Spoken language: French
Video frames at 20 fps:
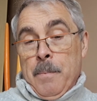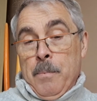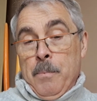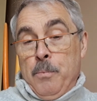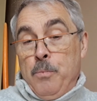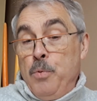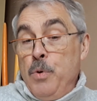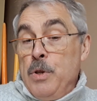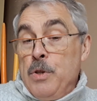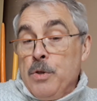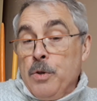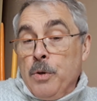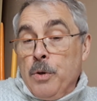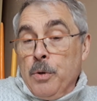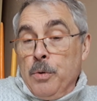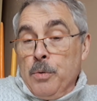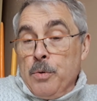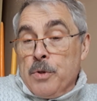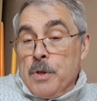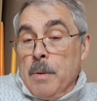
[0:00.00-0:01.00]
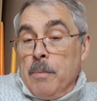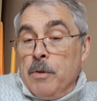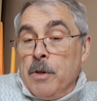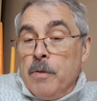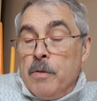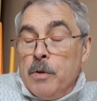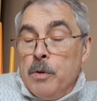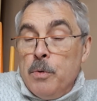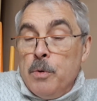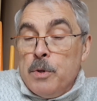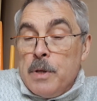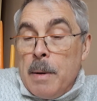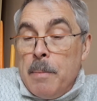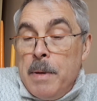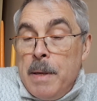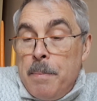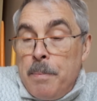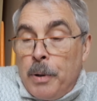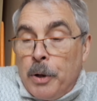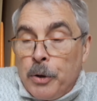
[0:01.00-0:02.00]
puisque nous sommes devenus amis
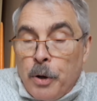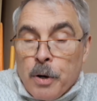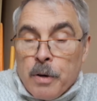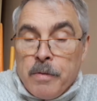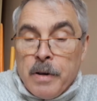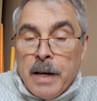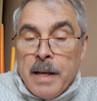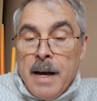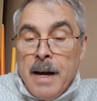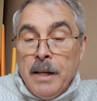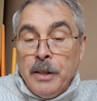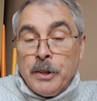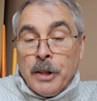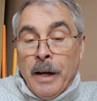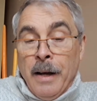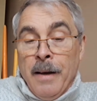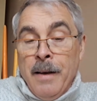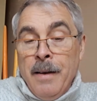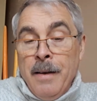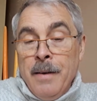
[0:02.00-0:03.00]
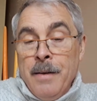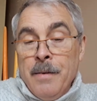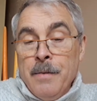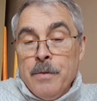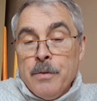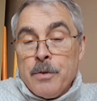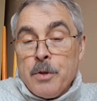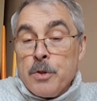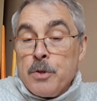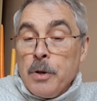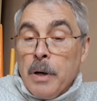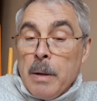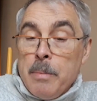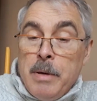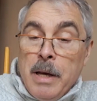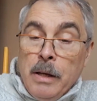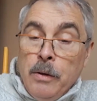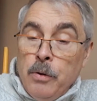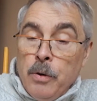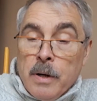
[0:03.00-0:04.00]
pendant le voyage, ce serait
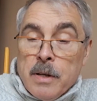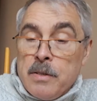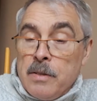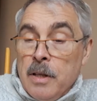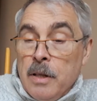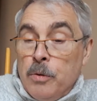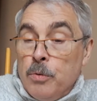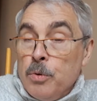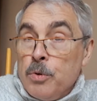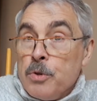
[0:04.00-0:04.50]
bien de rester tous